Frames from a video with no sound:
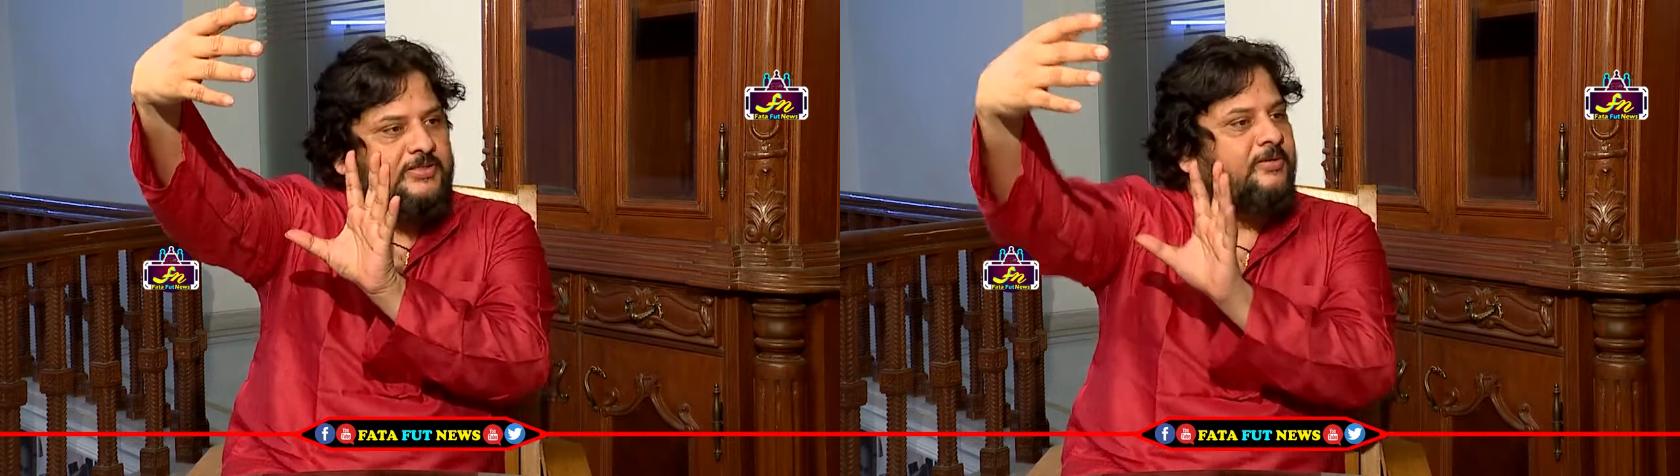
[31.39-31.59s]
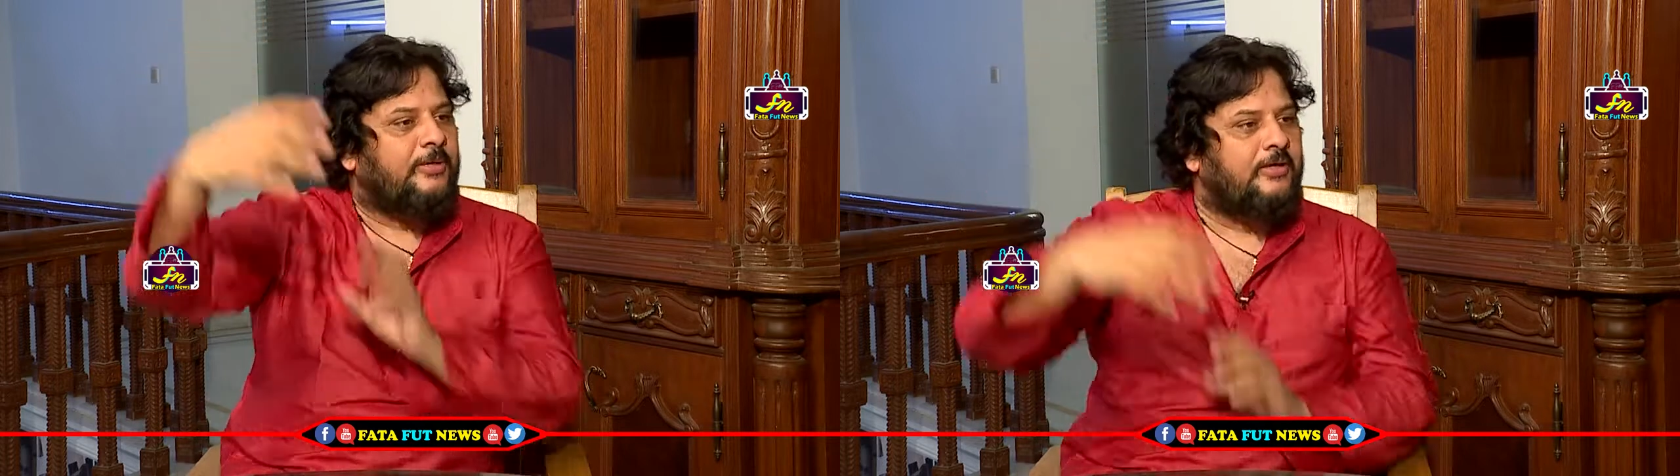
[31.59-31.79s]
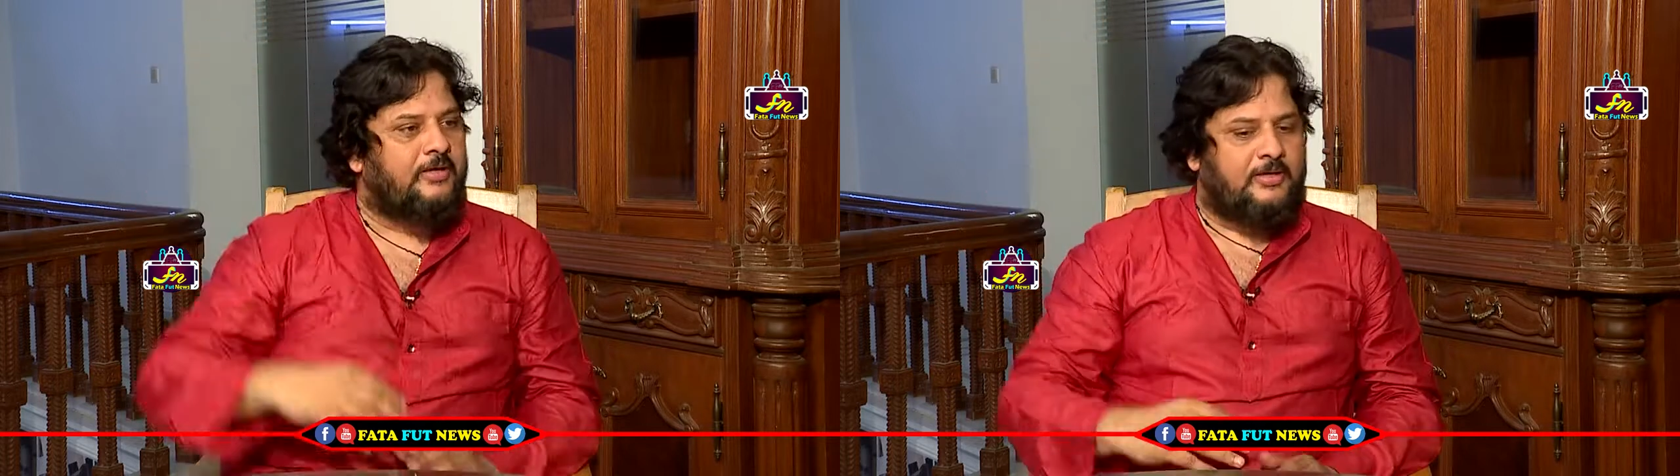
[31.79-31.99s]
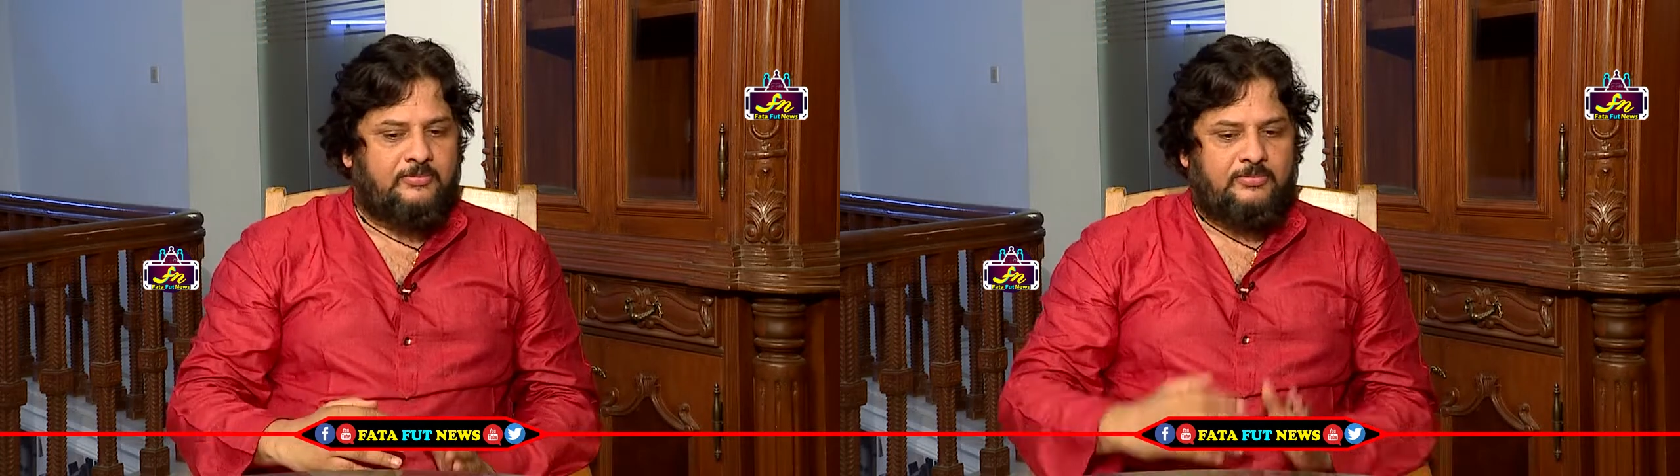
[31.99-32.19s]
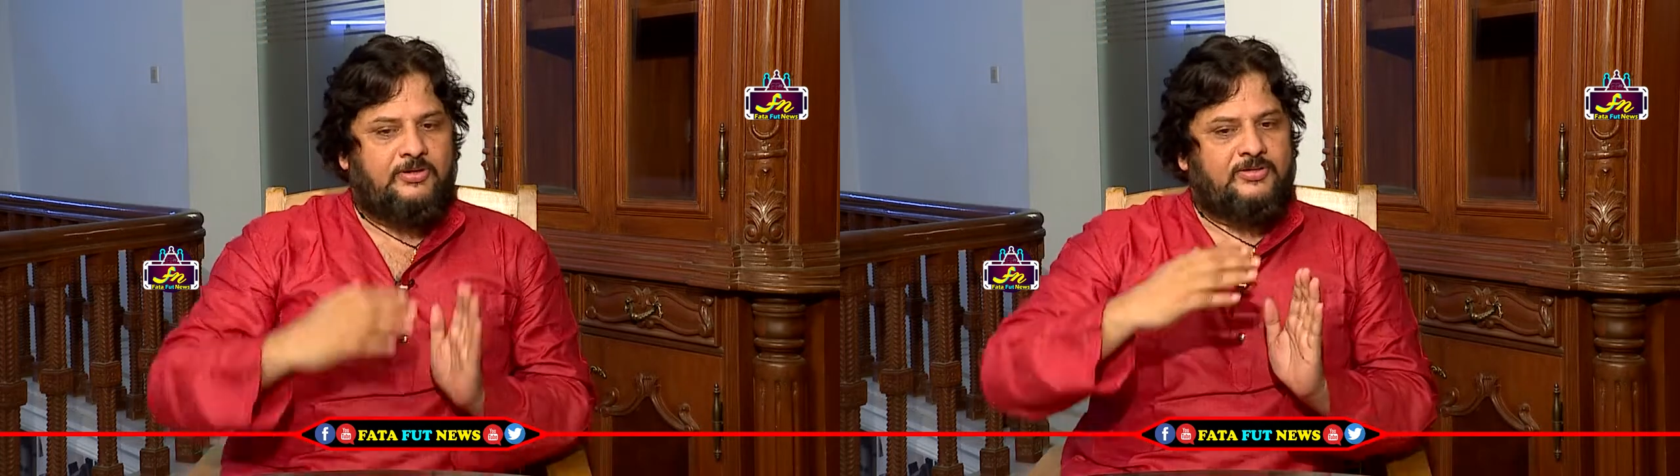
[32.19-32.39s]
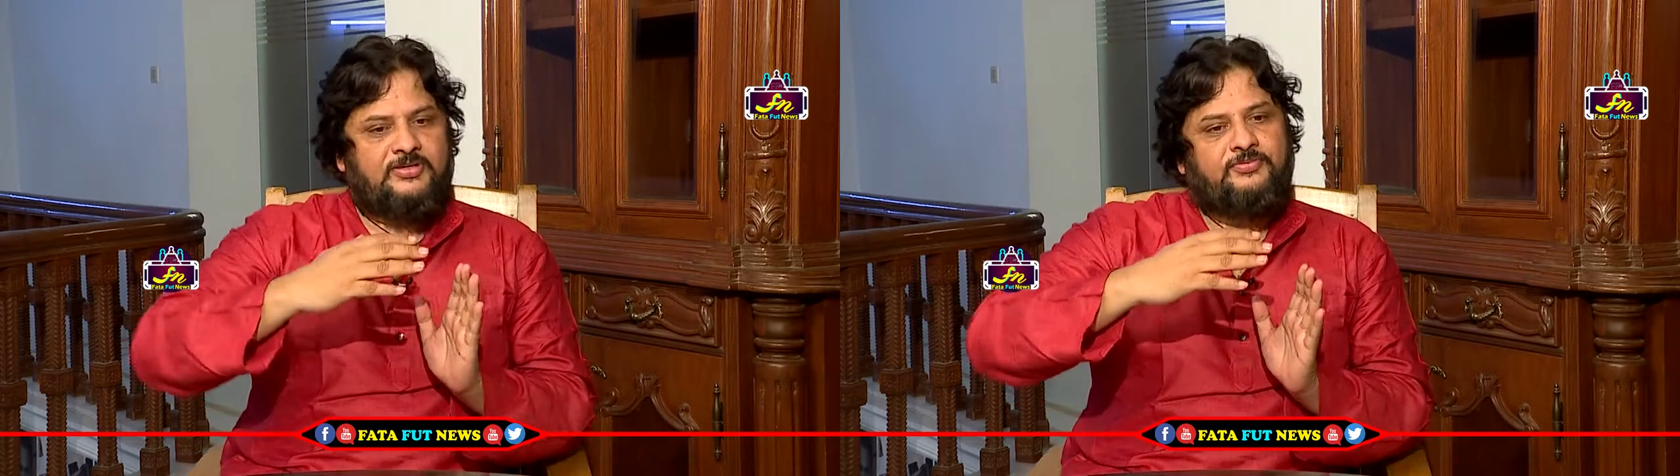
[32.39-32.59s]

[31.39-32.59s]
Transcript: సినిమా బికాజ్ hmm.